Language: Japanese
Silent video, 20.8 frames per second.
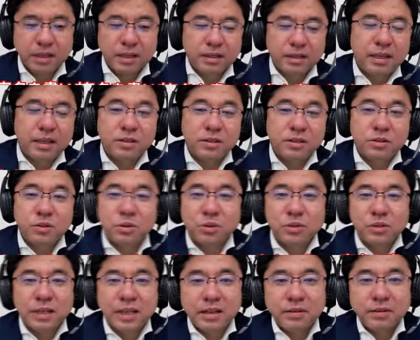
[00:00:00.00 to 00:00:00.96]
で、詳
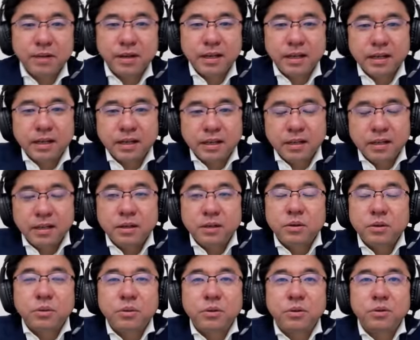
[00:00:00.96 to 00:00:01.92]
細は
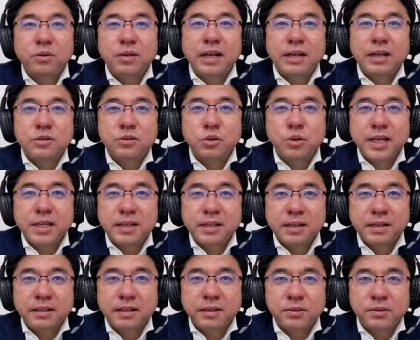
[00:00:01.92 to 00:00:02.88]
極力箇条書きな
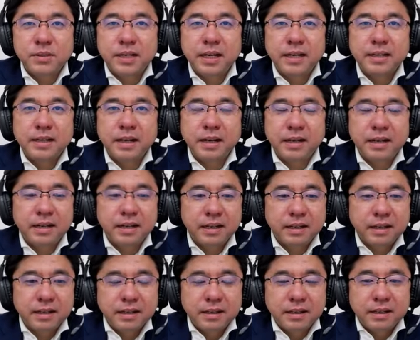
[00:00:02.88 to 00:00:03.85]
んかを使いながら、
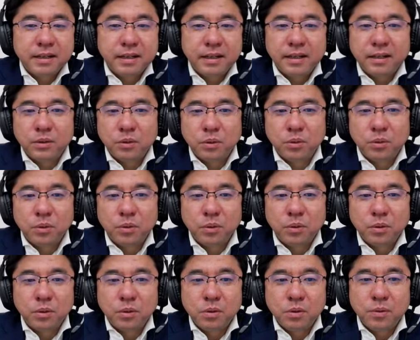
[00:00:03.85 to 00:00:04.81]
えっ、ー、と、
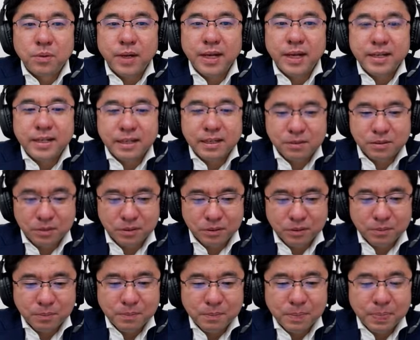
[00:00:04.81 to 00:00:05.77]
わかりやすく。